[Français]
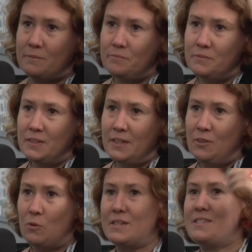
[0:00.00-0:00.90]
Mhm.
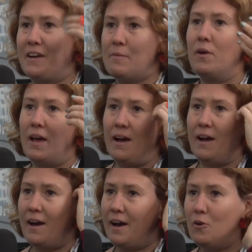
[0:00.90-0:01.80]
Donc ça, c'est vraiment
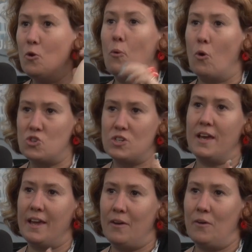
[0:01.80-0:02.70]
le
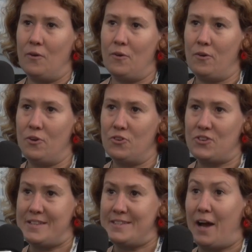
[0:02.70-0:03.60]
projet, euh,
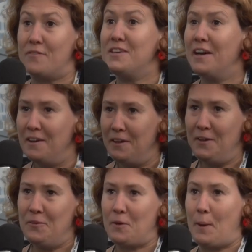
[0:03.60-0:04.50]
j'allais dire, à venir.
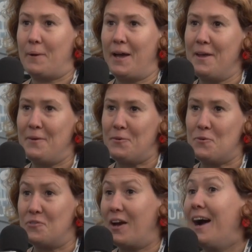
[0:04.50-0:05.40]
Donc après, euh,
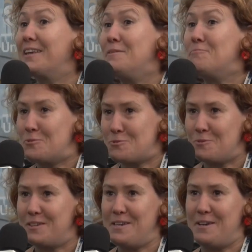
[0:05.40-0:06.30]
on verra qui,
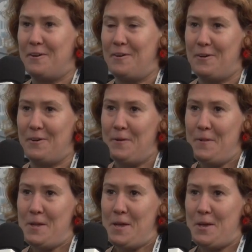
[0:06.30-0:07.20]
qui, euh,
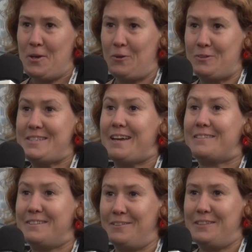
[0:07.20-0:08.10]

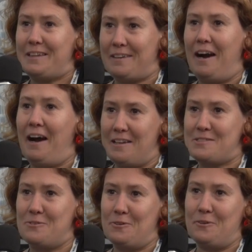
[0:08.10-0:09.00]
candidatera à
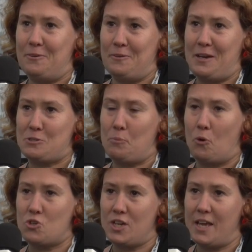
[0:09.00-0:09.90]
ce, à ce
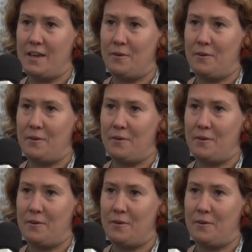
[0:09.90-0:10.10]
projet